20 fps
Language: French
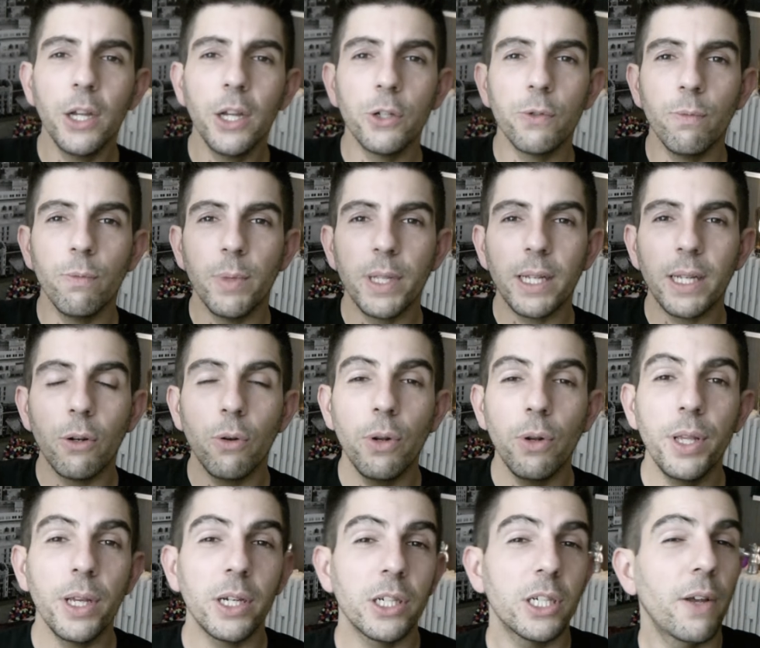Je vous mettrai le
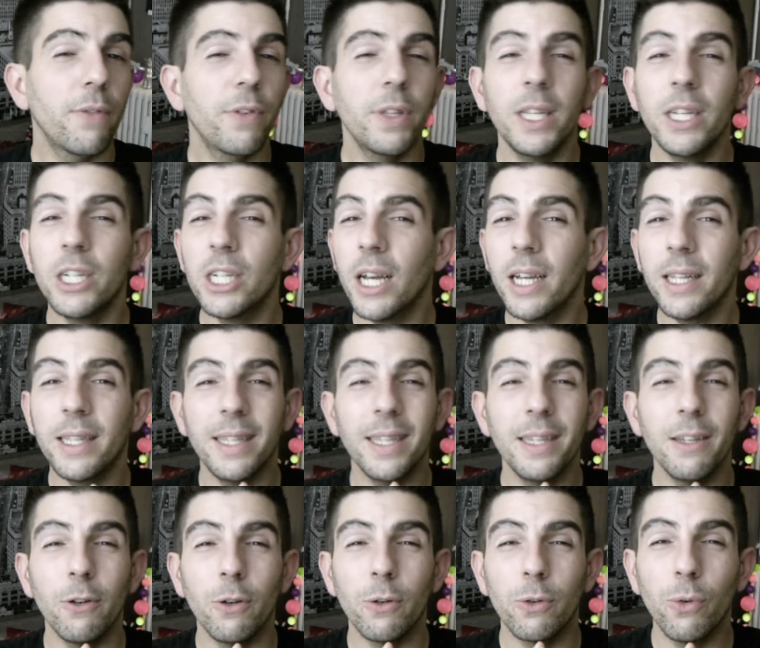lien, j'avais déjà
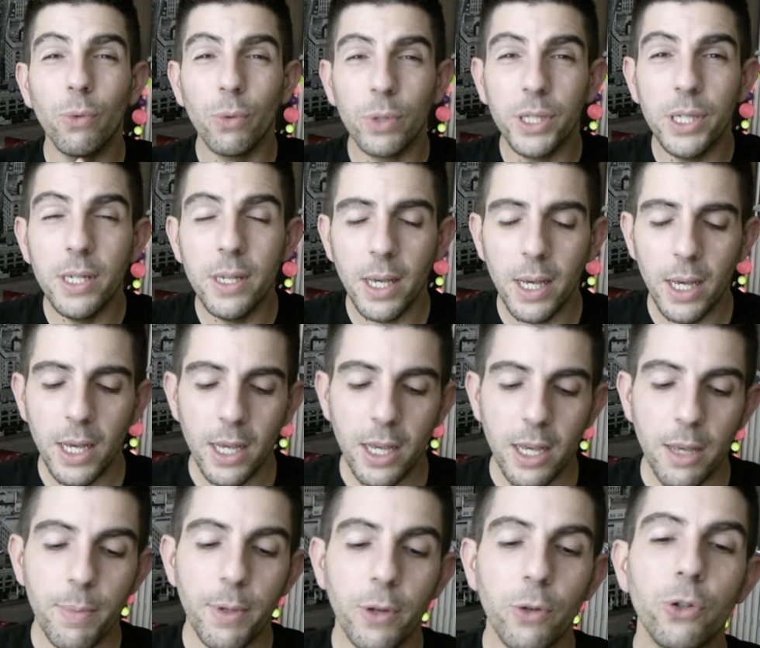été euh, conquis. Et
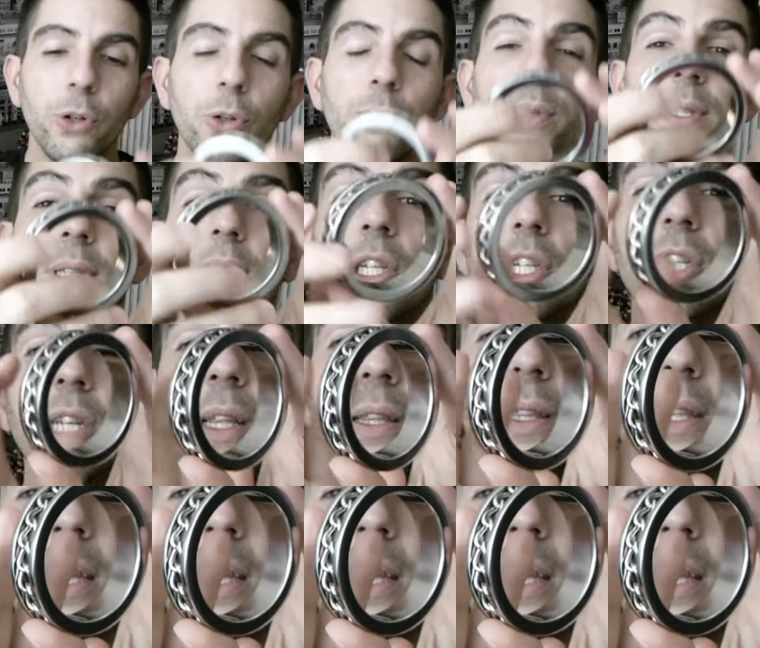eh bien aujourd'hui, c'est chaîne